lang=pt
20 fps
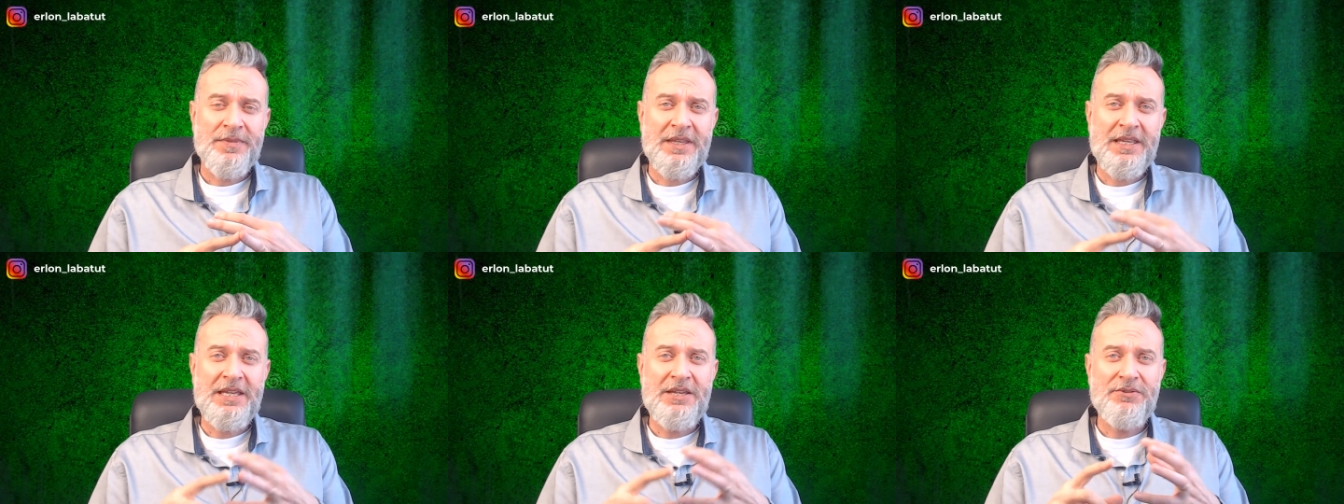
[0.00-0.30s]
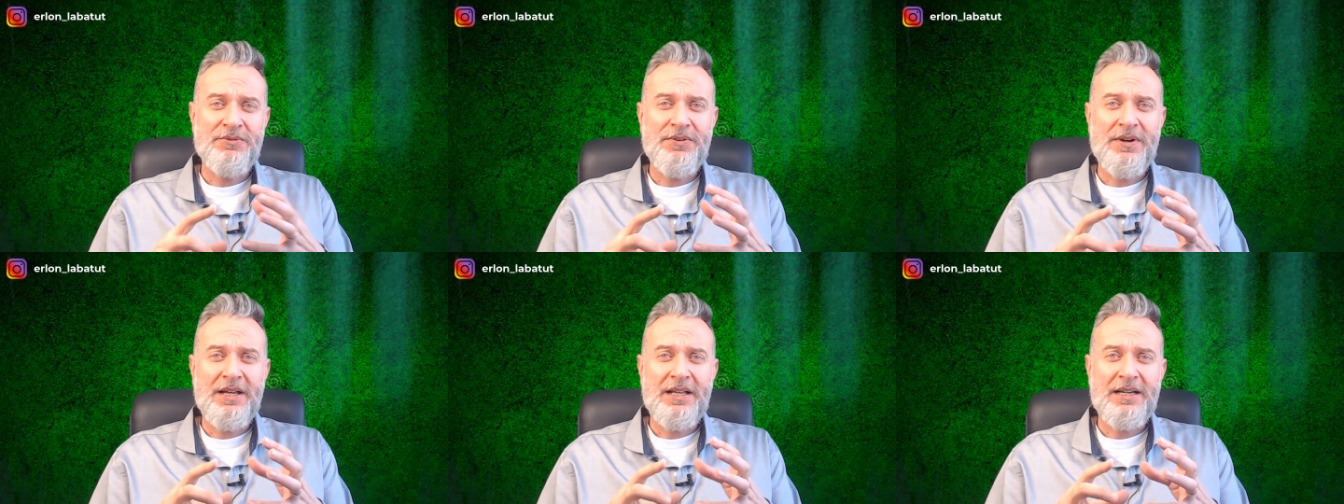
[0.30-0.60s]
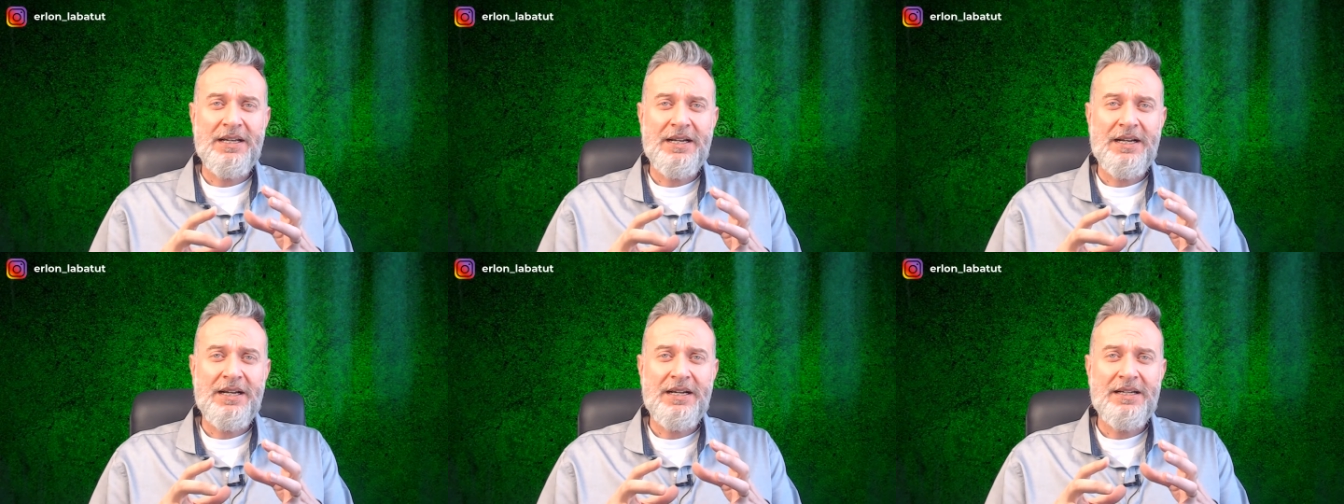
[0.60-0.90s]
que
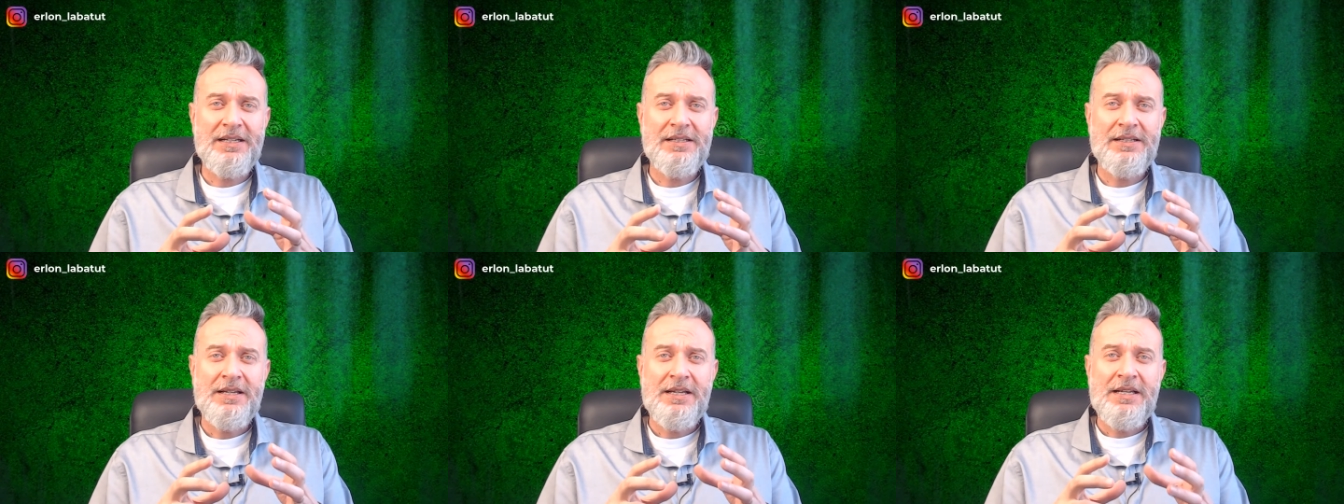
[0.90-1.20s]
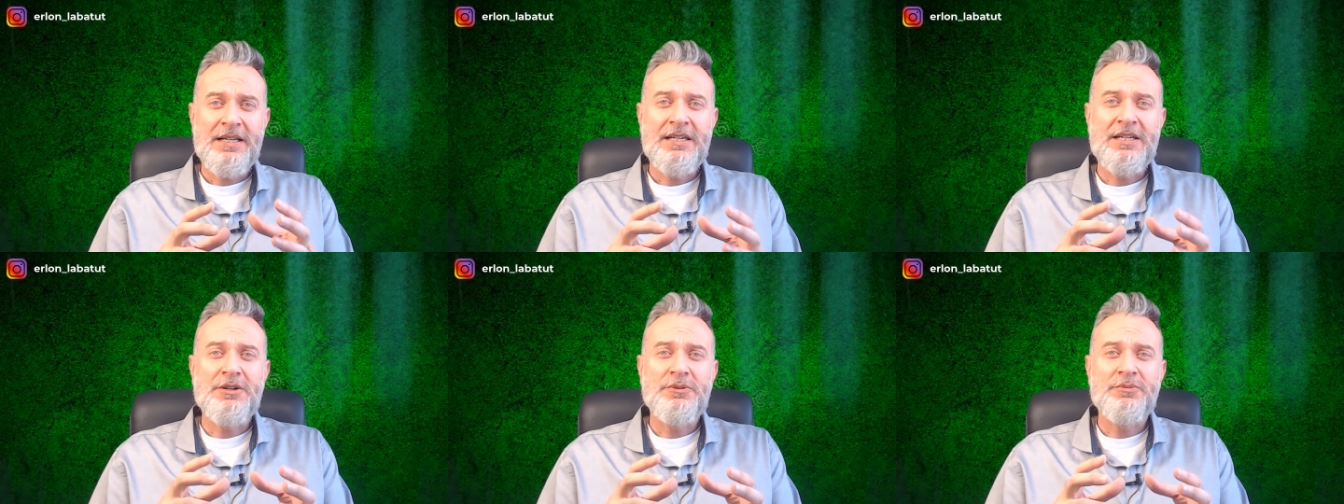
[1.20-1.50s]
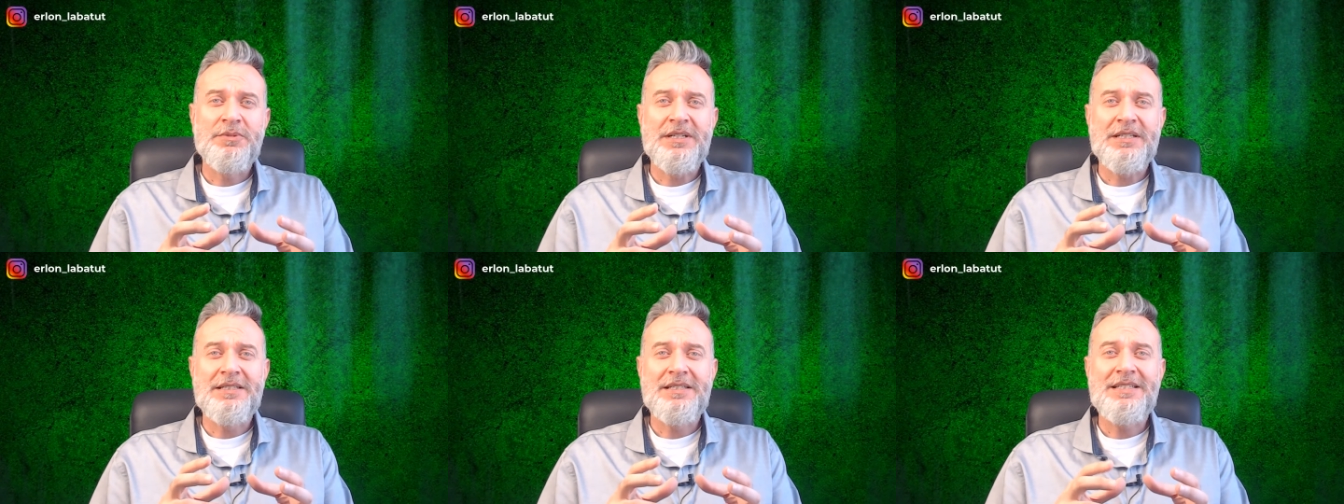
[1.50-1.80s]
fala, ah, não,
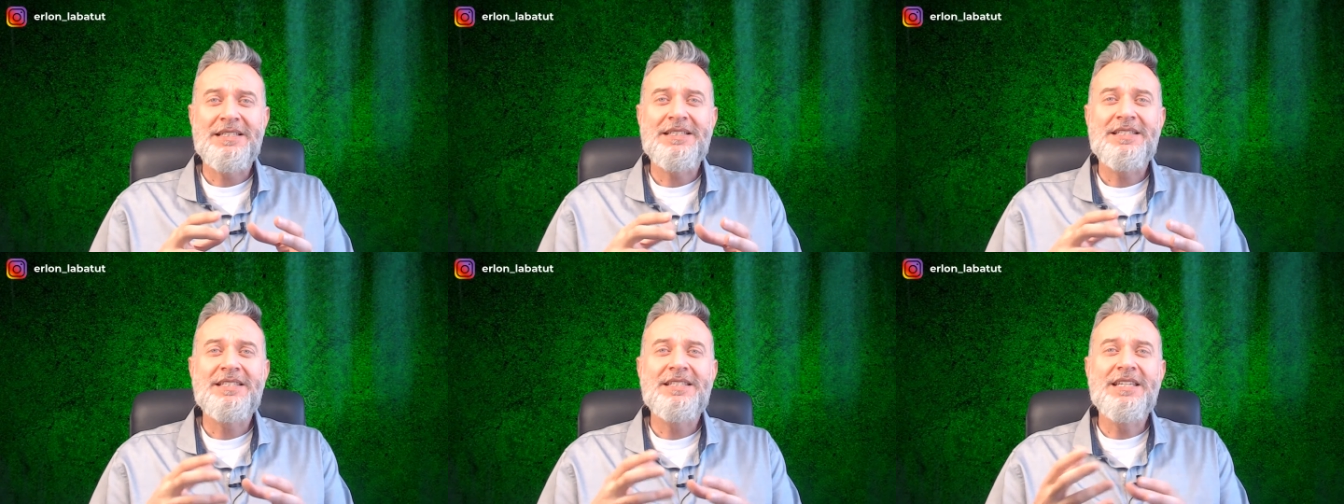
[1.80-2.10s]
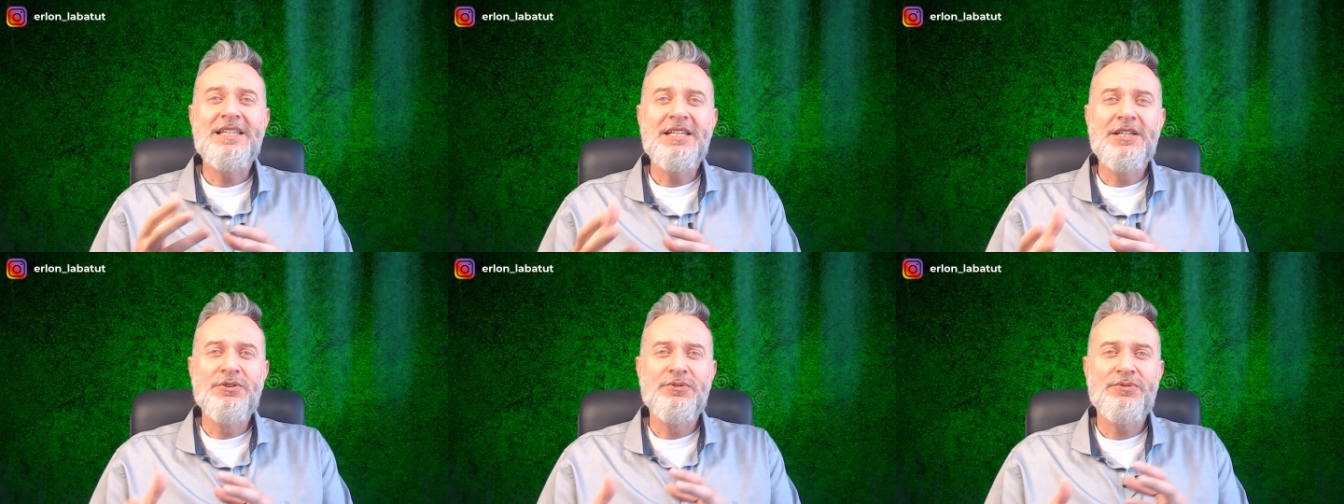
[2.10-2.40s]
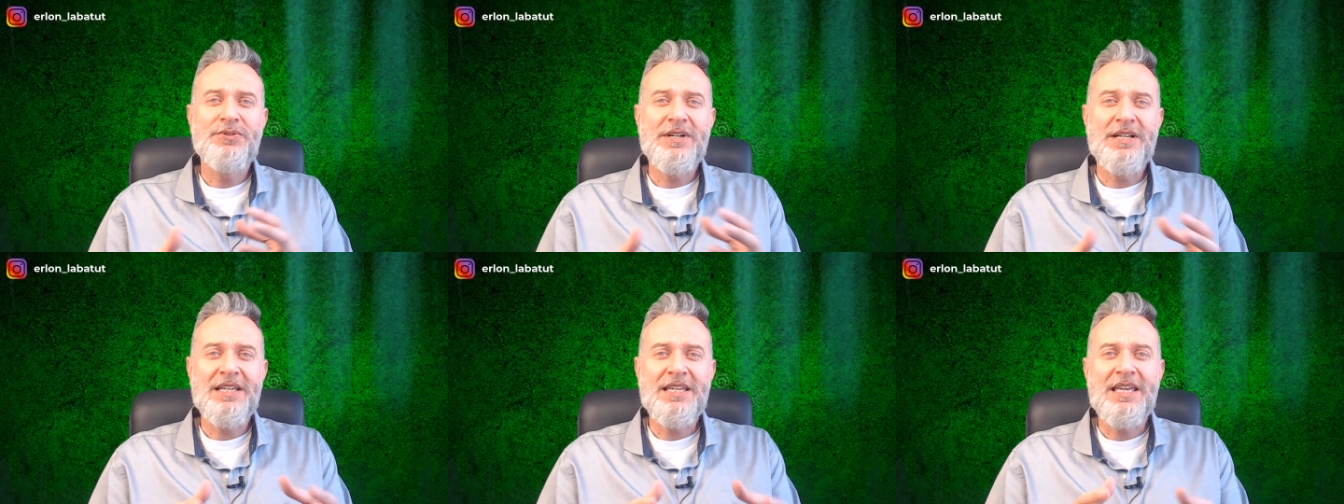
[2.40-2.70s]
mas ensina o
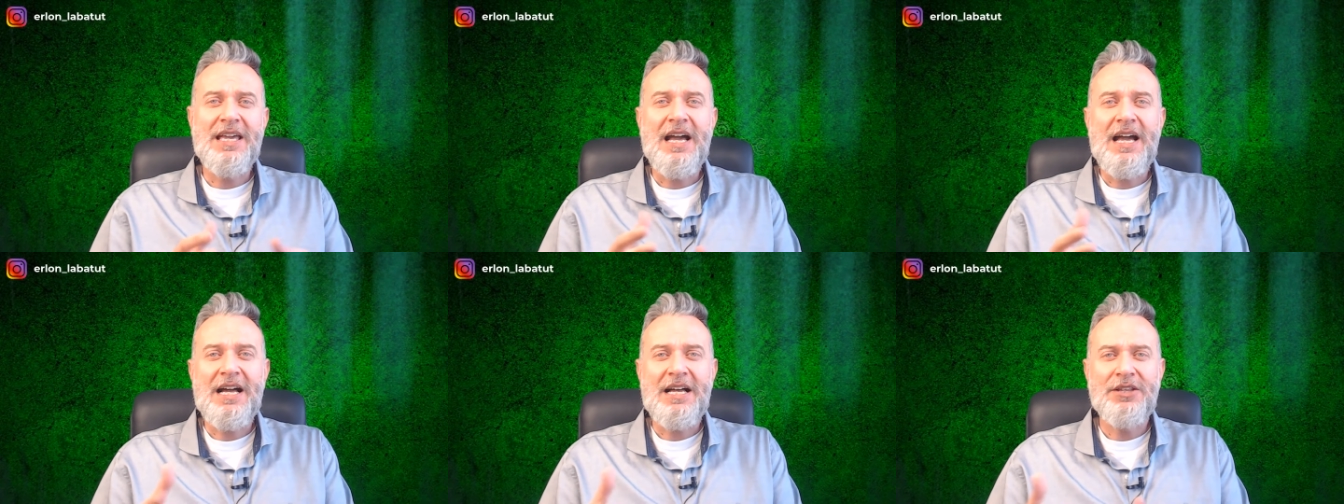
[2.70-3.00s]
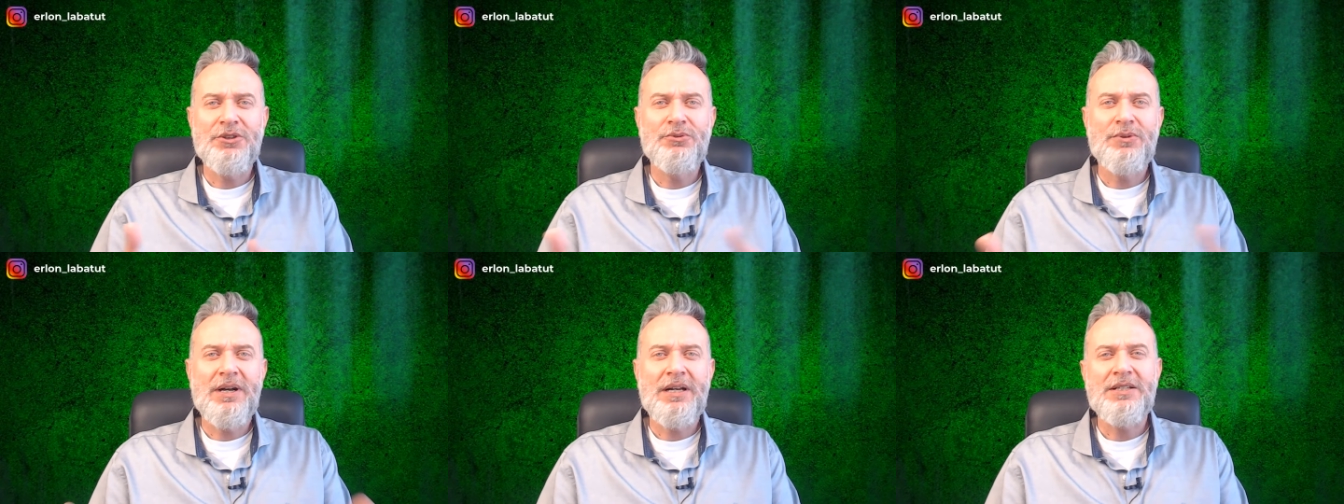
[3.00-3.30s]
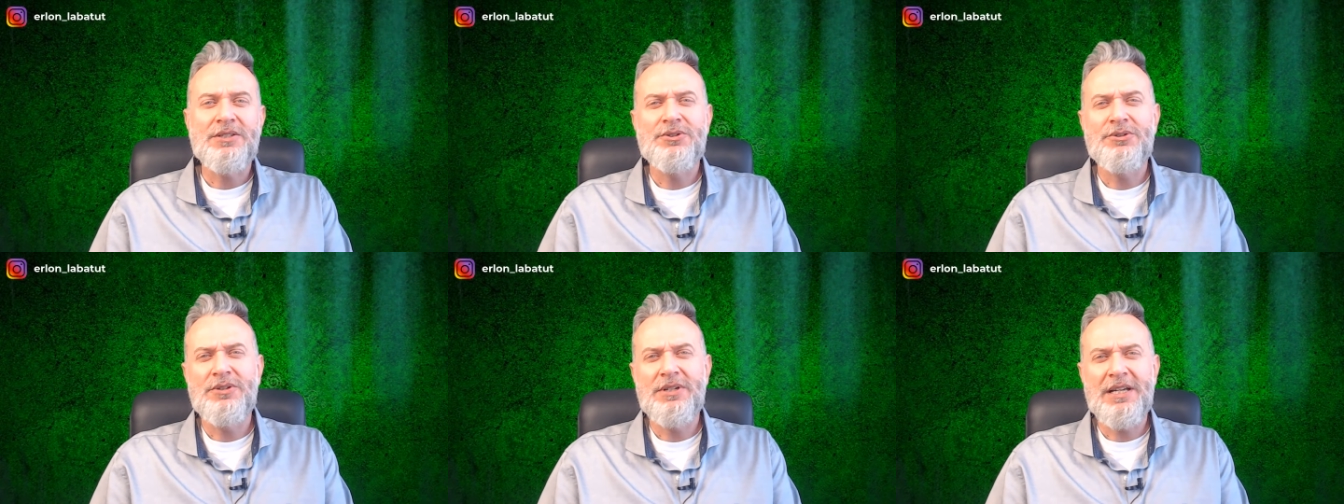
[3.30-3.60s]
franqueado a
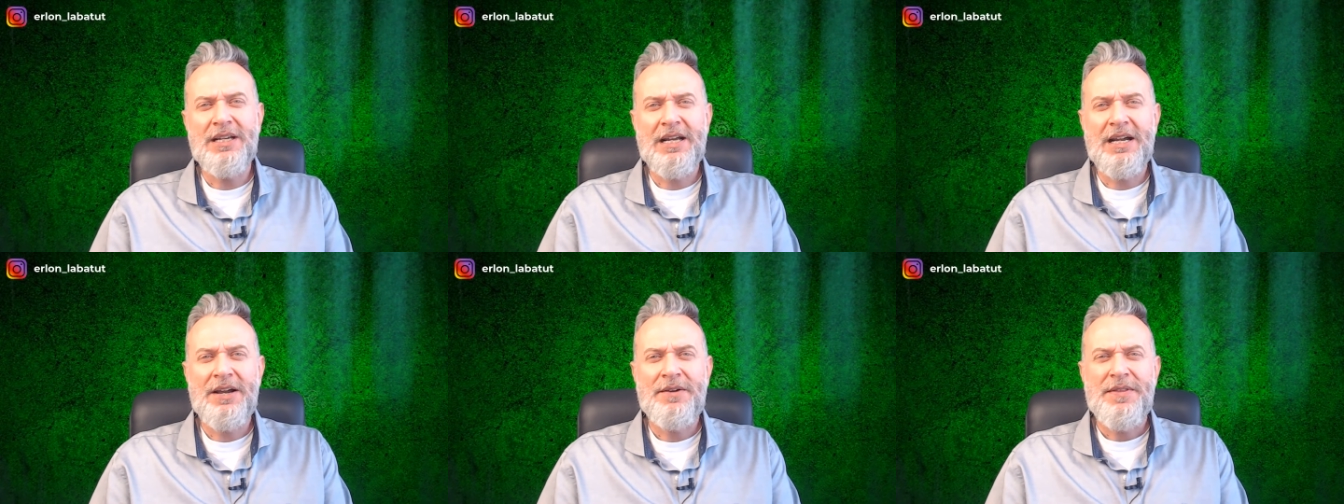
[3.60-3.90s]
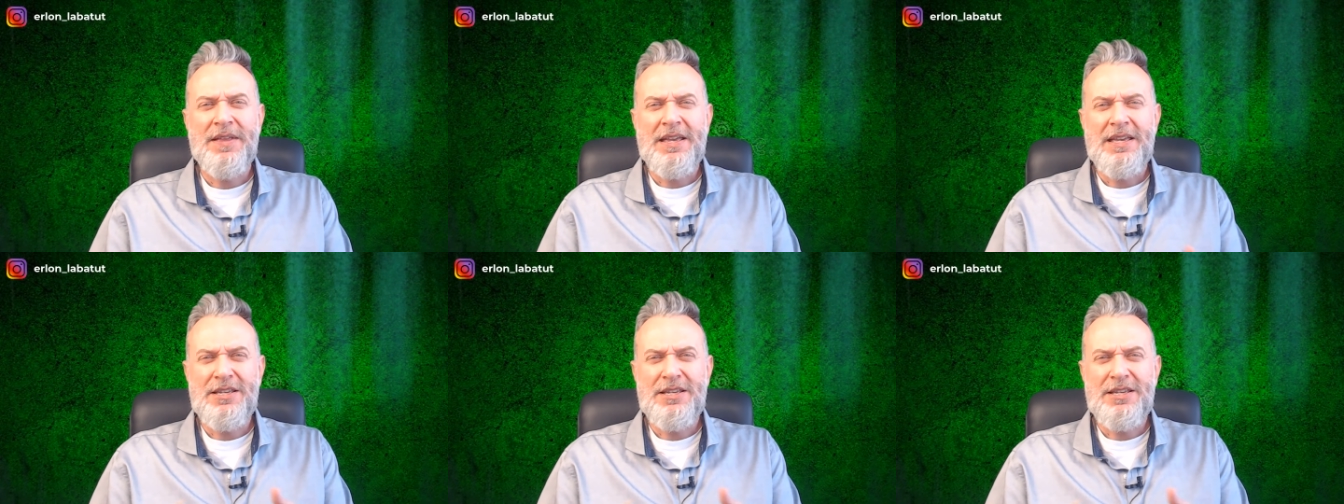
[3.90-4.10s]
sonegar.